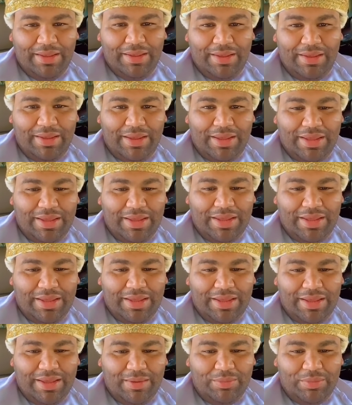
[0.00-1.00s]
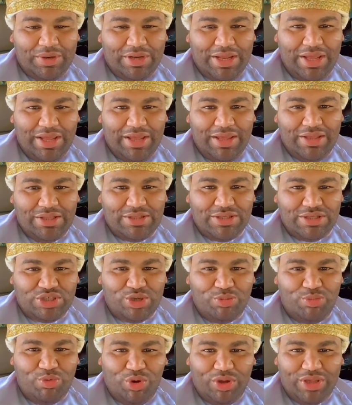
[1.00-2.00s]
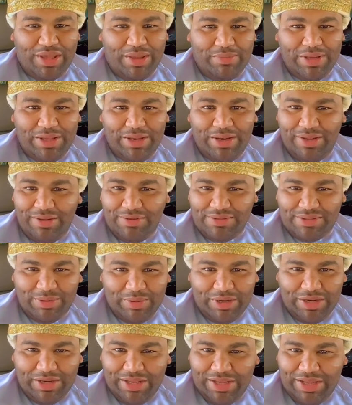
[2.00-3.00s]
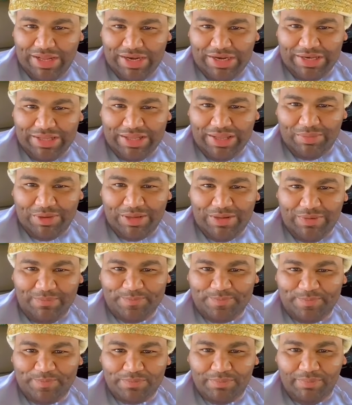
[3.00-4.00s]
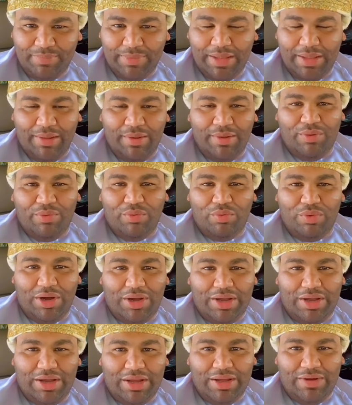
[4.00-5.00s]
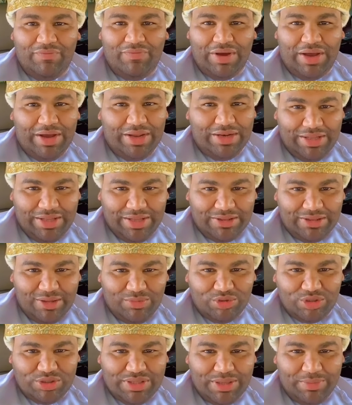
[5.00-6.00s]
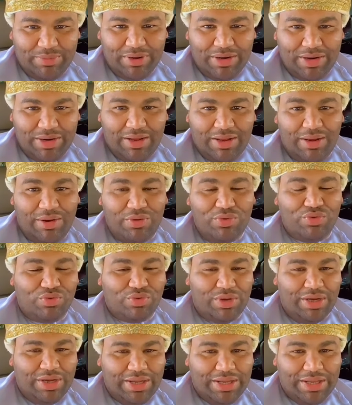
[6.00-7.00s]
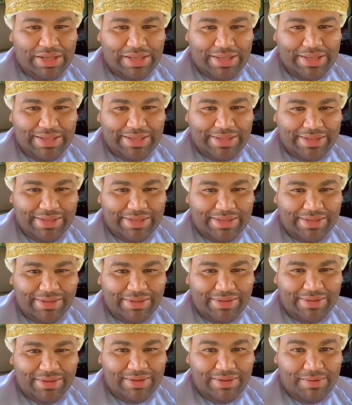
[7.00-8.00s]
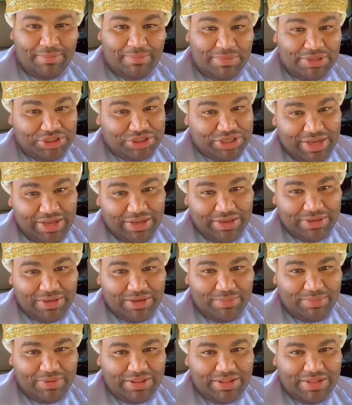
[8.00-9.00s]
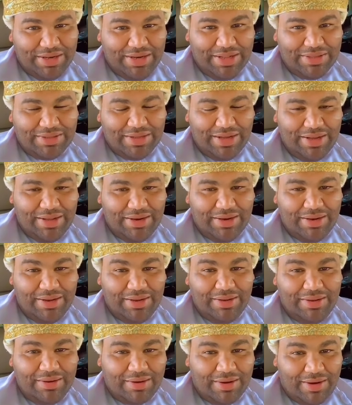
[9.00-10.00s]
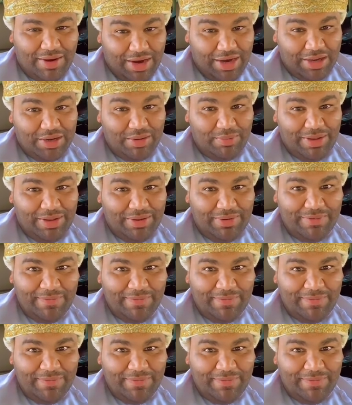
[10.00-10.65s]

آه، بداية أسبوع جميلة أتمناها للجميع وفعالياتنا مستمرة ومشاهدنا بإذن الله تعالى قادمة